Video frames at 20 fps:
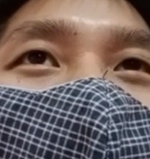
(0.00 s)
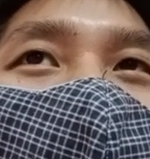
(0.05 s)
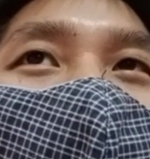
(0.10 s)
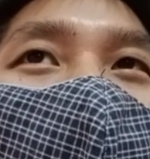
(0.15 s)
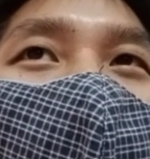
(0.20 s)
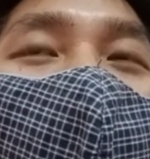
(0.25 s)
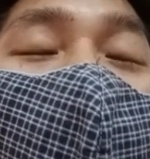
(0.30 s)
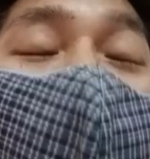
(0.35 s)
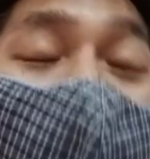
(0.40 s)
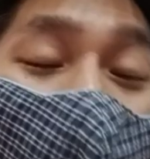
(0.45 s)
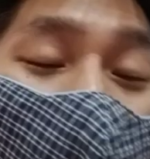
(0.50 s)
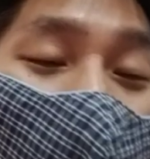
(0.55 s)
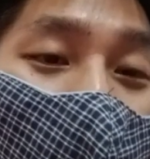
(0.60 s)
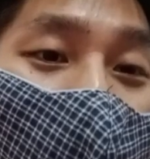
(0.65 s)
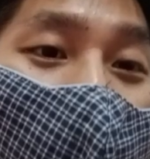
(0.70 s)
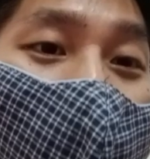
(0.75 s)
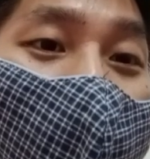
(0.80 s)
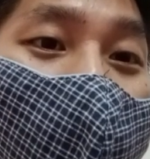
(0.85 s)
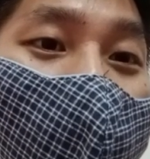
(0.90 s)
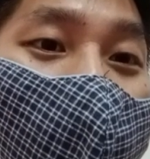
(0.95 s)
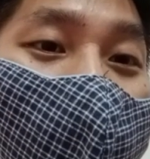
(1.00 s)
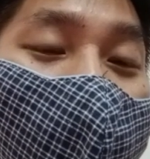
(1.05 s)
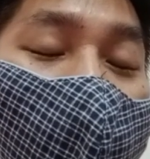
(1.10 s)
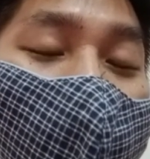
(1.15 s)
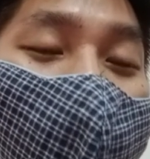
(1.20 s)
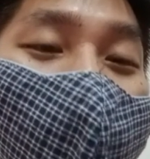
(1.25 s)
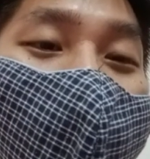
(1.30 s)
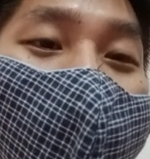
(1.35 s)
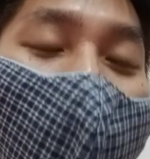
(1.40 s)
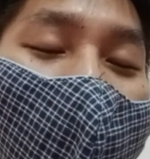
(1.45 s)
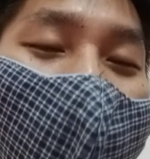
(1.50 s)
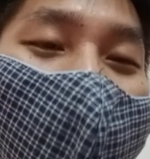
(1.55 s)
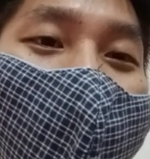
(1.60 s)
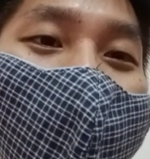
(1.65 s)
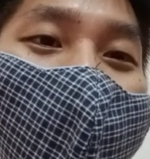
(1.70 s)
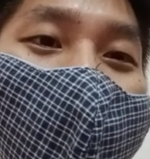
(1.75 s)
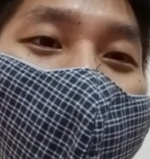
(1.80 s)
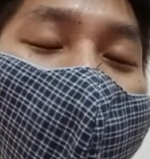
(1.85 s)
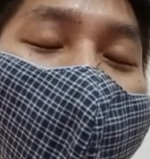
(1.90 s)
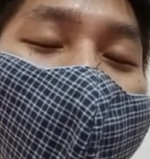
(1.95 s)
机会咯，就是马来西
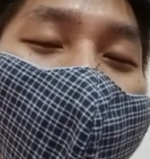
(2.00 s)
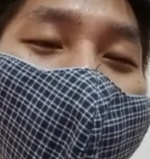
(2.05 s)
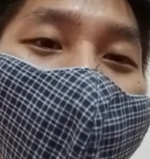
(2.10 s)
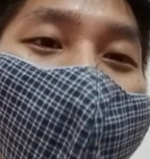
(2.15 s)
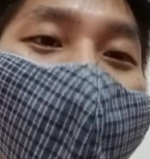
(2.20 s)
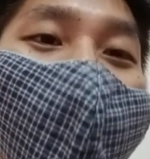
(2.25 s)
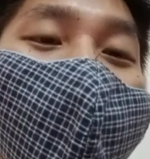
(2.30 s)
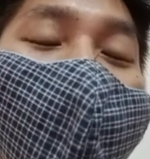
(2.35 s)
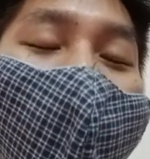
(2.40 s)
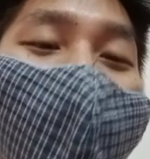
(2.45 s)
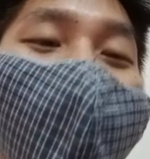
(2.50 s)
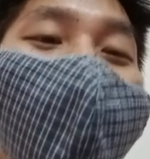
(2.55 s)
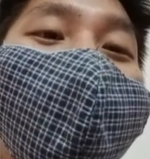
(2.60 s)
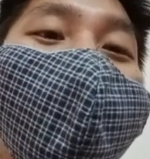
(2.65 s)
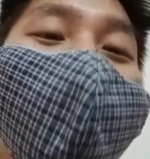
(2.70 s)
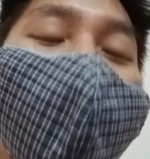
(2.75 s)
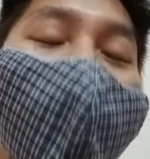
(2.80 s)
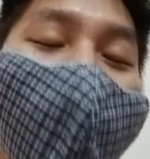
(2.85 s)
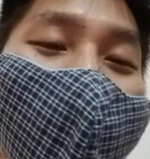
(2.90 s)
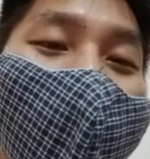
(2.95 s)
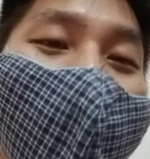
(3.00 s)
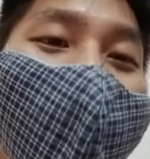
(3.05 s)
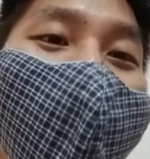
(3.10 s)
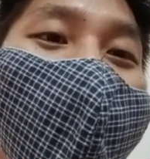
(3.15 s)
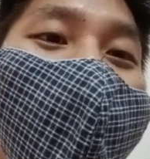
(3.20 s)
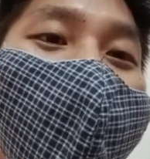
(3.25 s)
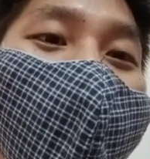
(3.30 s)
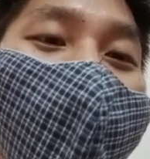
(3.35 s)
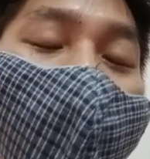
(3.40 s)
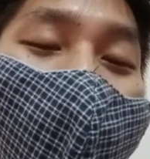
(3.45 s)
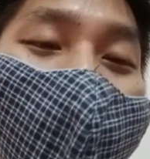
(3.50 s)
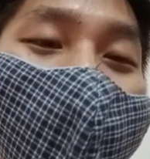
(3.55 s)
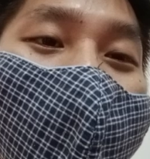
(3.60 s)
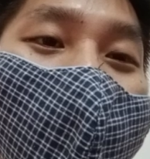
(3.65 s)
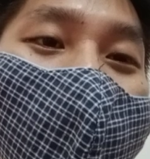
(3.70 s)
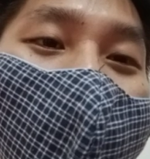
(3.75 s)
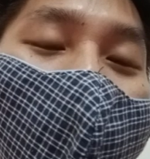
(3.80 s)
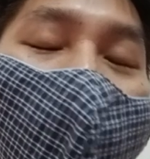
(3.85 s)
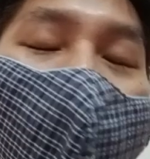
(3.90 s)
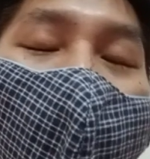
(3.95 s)
亚进口呃出口到中国
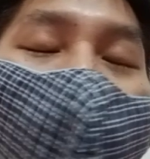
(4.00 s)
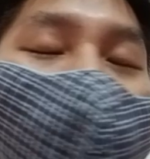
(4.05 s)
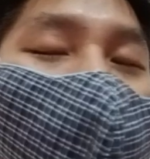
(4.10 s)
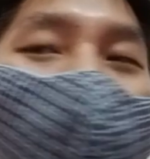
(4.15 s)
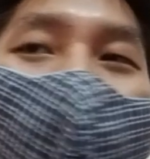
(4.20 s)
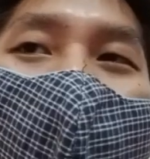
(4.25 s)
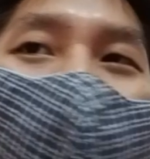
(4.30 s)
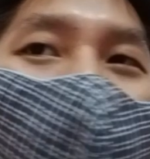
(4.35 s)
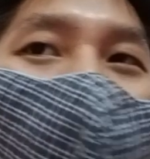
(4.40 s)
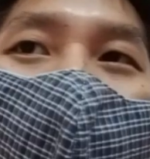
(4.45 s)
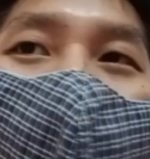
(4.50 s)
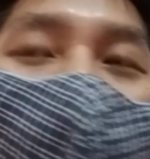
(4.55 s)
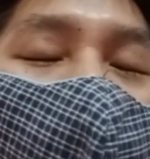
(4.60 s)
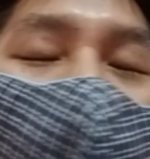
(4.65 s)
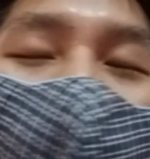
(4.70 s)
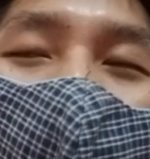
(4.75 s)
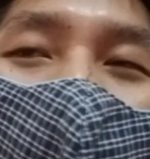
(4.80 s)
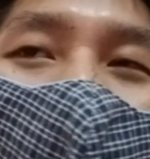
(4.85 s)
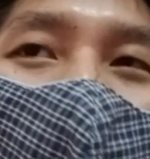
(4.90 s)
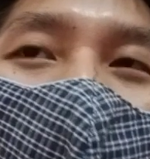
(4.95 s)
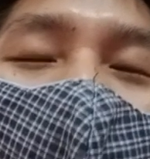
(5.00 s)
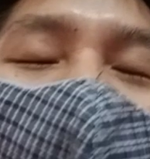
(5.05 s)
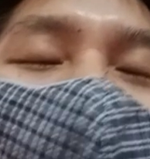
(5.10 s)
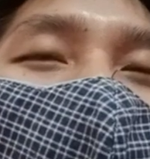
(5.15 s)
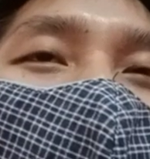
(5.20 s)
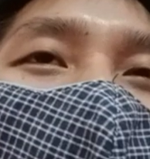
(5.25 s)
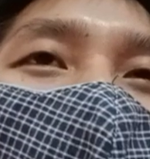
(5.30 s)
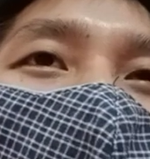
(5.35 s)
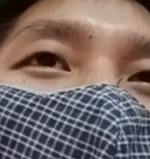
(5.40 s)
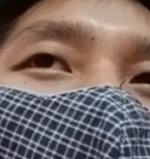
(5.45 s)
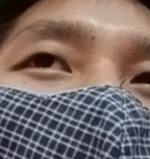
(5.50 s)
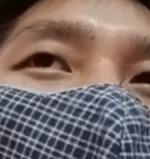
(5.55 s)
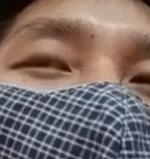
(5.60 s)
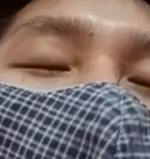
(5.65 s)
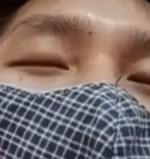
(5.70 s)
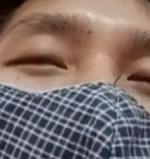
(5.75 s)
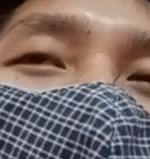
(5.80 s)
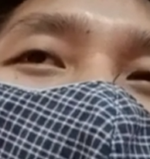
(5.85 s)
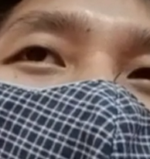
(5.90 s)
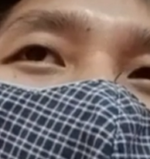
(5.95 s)
市场了，我觉得是不会的，因为
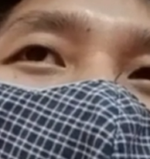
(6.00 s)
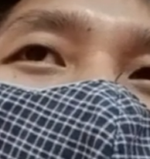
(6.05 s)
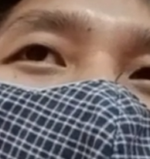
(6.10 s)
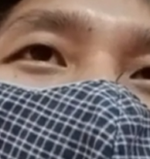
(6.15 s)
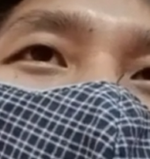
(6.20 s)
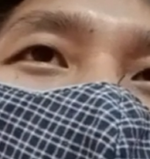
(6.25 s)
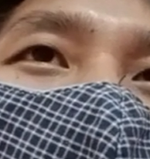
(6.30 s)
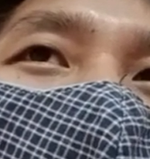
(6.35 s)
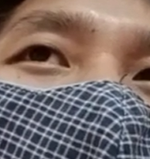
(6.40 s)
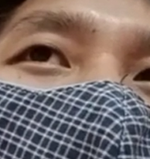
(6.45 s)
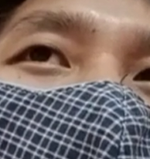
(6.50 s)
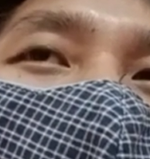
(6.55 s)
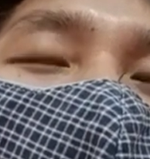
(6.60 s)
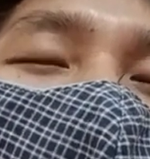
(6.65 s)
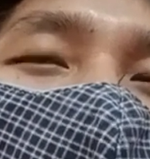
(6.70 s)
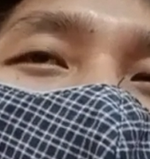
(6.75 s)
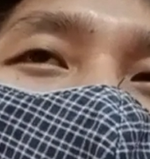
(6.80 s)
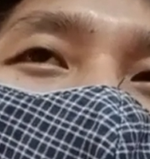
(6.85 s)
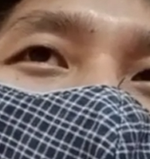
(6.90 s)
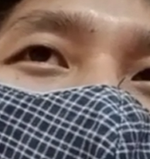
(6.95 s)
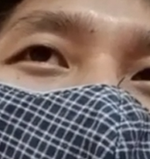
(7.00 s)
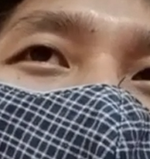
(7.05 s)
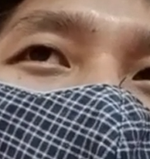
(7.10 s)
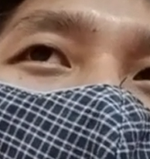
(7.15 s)
主要是因为现在